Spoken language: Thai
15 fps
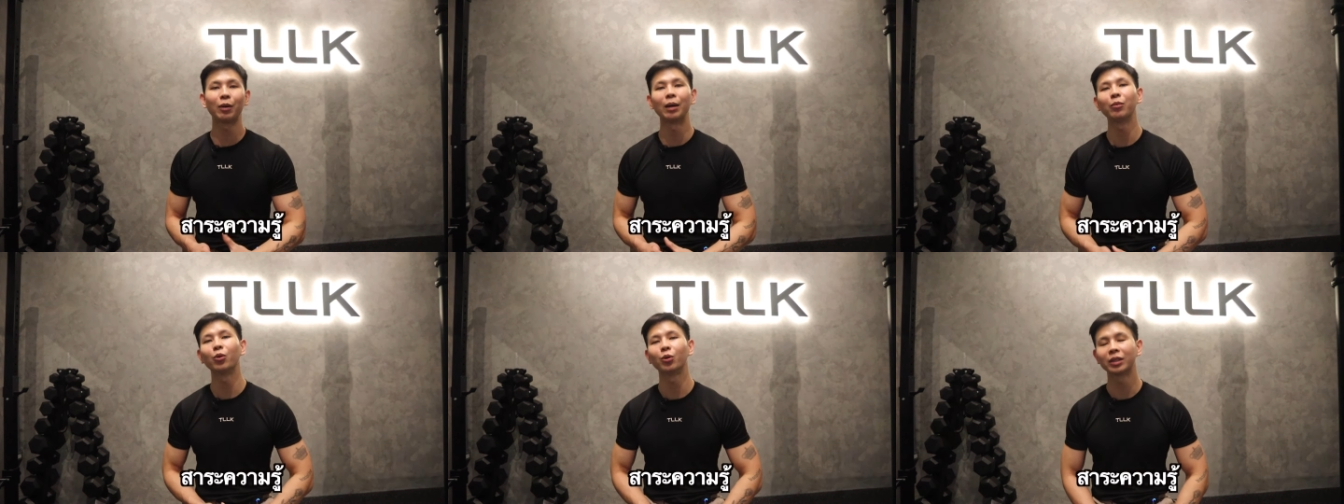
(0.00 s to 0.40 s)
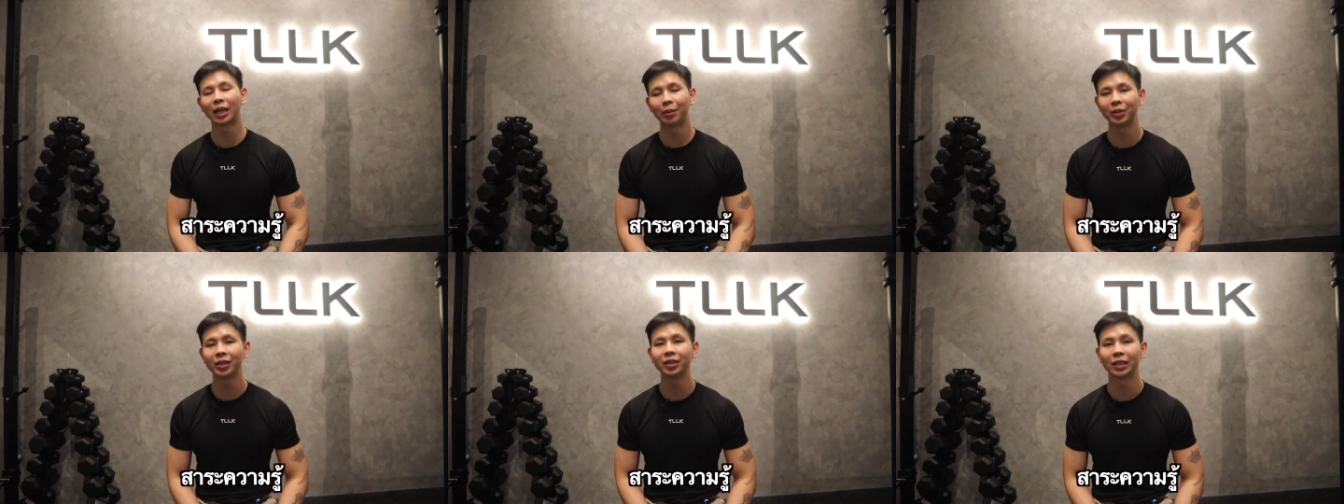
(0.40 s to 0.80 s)
ความรู้
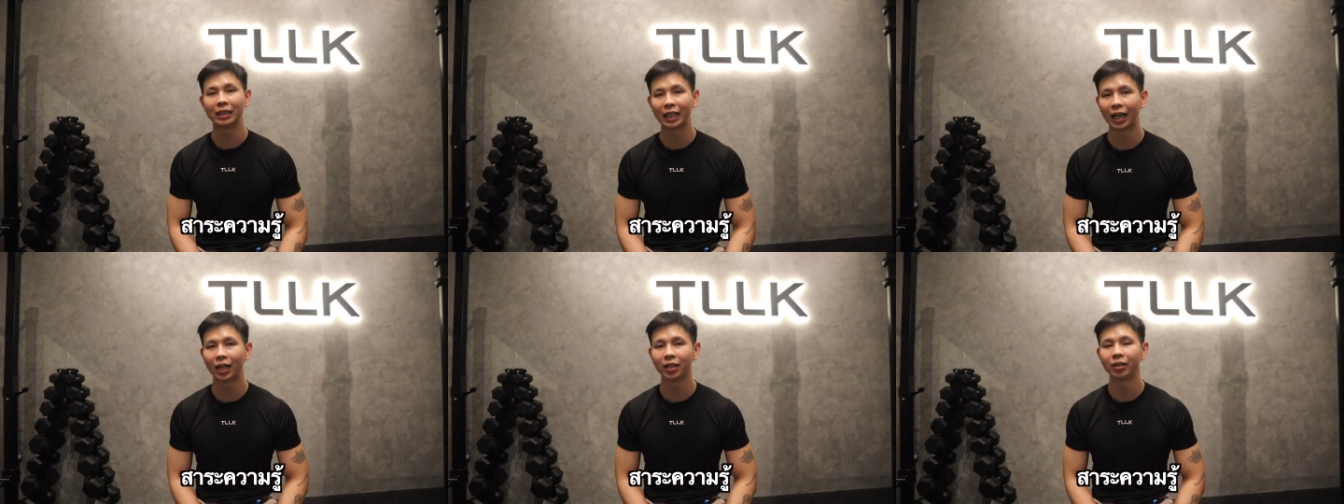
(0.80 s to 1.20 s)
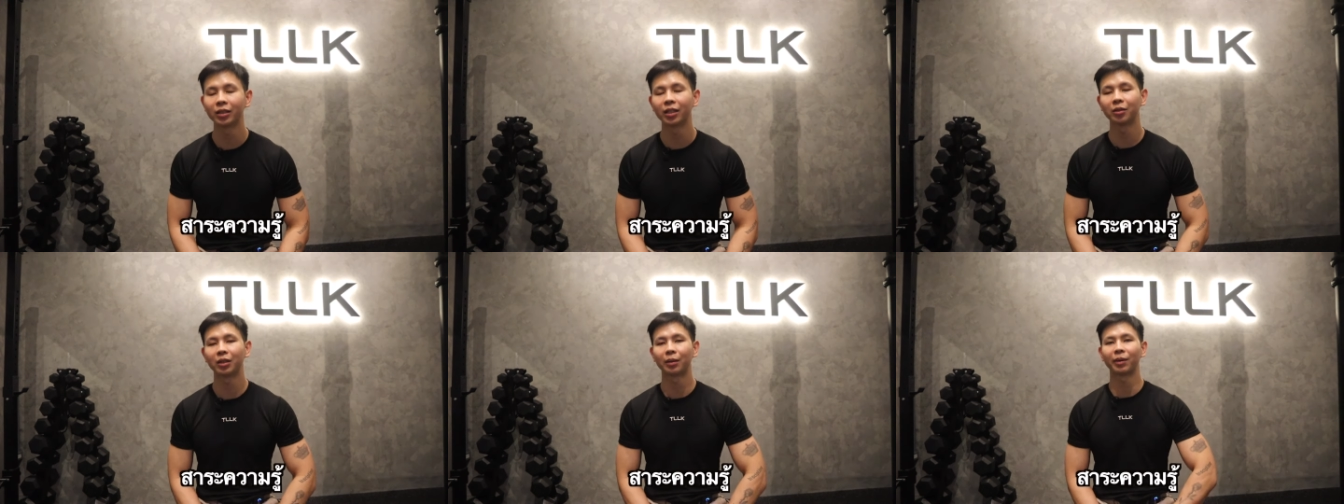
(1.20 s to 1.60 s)
ตามที่สัญญาเนาะ
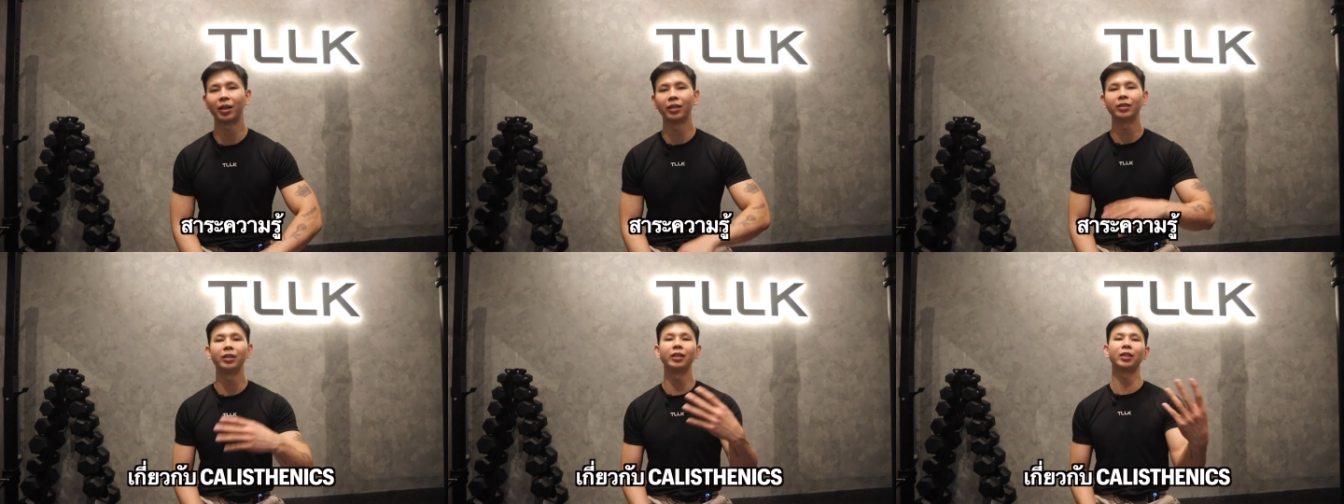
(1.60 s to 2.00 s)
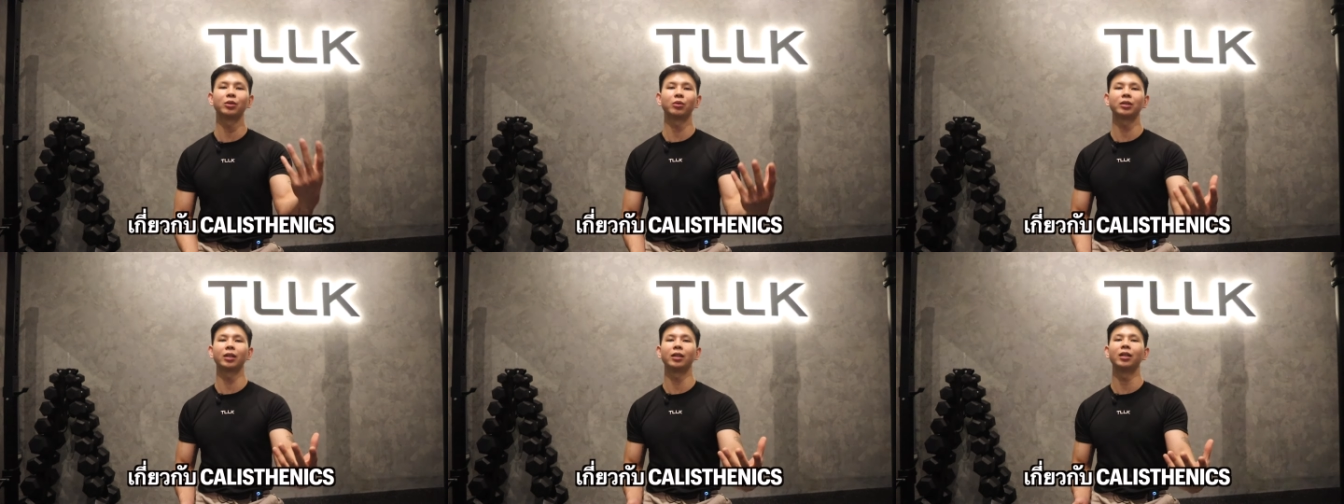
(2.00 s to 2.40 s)
เกี่ยวกับคาริชนิก
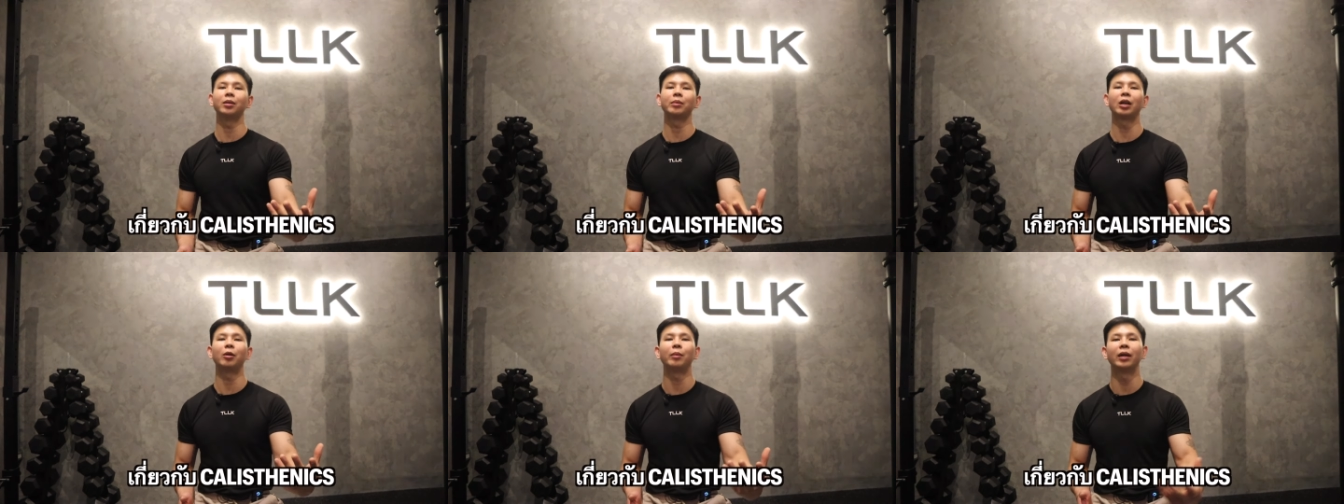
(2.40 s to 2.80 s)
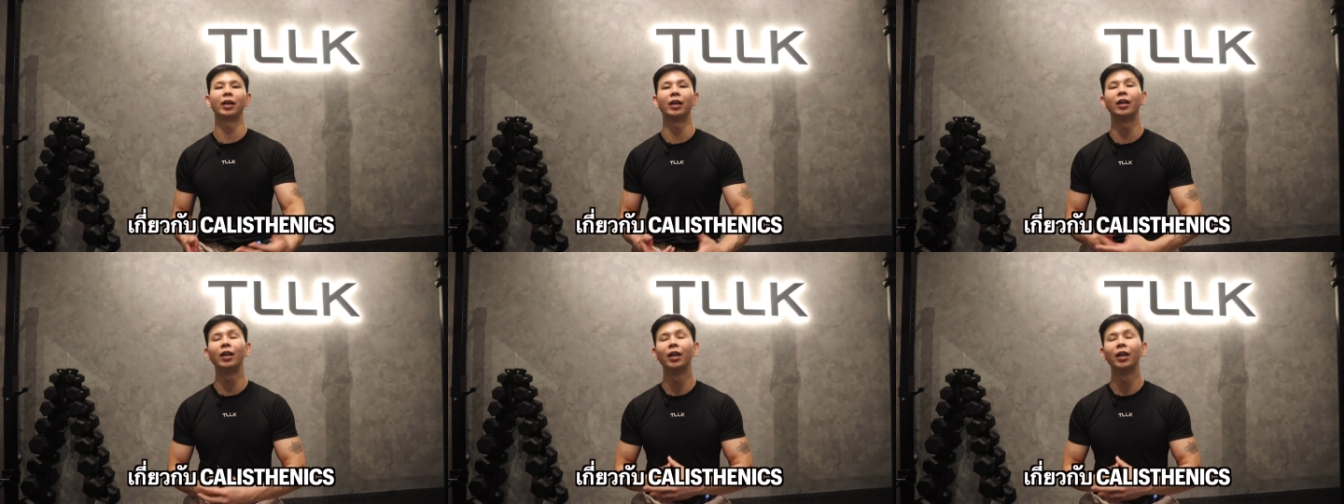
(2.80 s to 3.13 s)
ต้นจะเริ่มเข้ามา